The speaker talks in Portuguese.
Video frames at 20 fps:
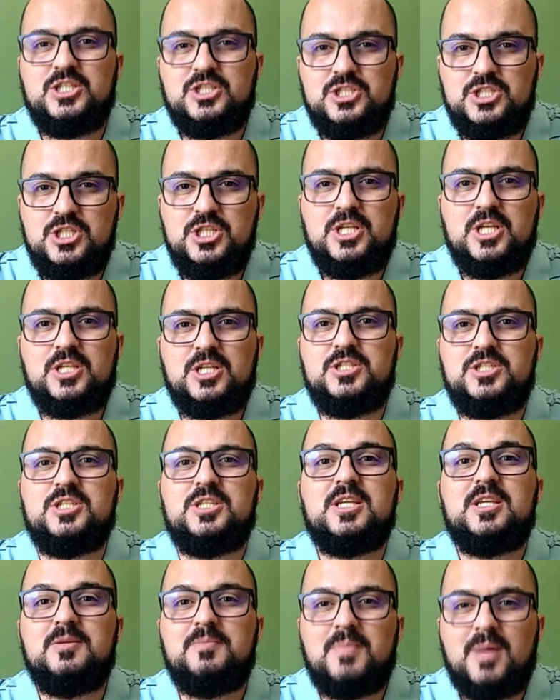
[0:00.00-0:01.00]
dia a
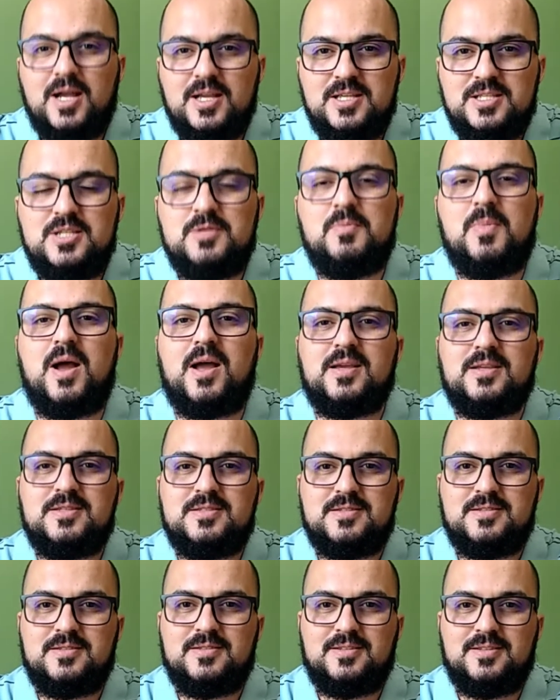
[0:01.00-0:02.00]
dia e mais e
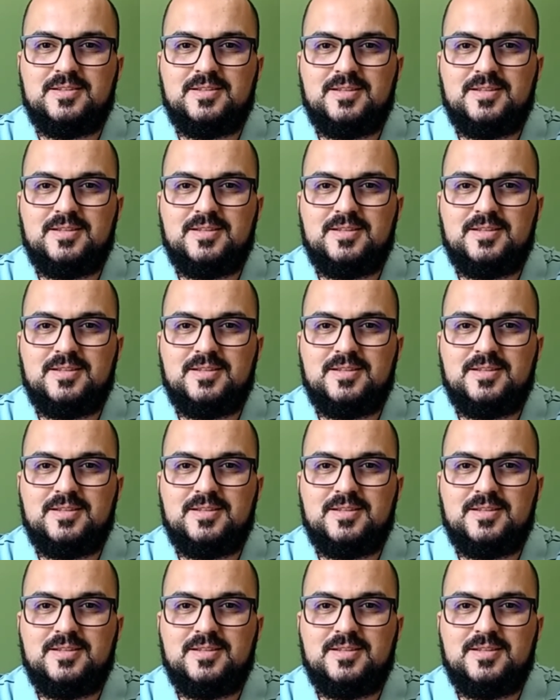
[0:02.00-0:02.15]
mais.